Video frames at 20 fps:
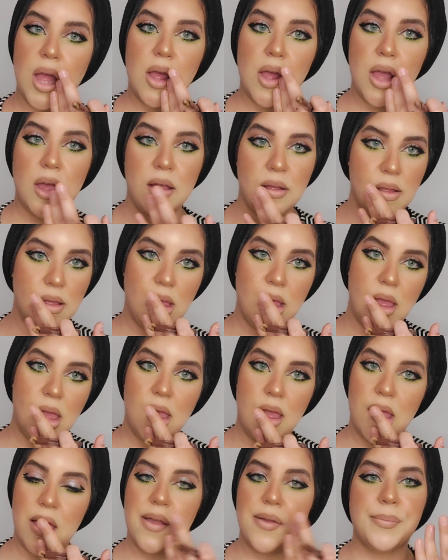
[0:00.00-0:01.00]
عامله بيه
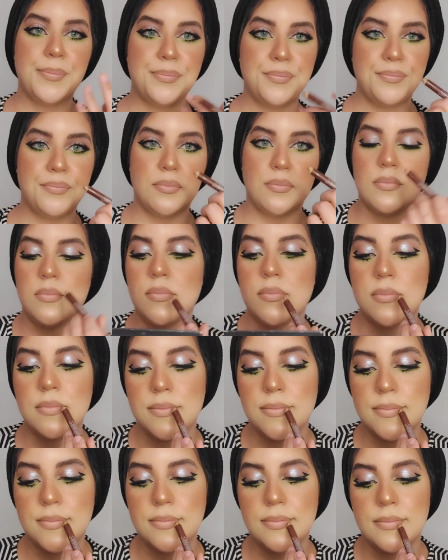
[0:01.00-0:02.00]
بس الدواخل دي
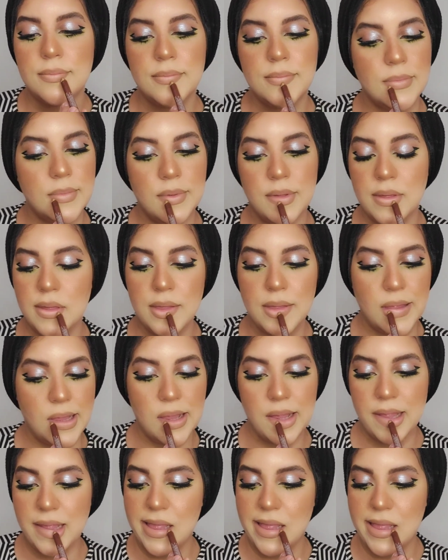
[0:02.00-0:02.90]
بتاعه الشفايف